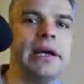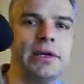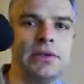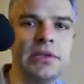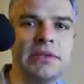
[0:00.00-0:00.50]

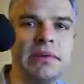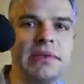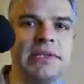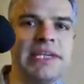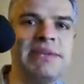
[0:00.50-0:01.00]

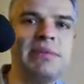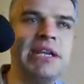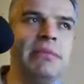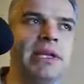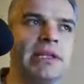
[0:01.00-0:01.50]
28
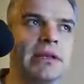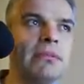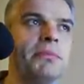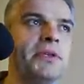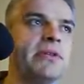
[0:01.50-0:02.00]
mm
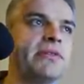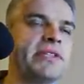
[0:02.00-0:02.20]
bis auf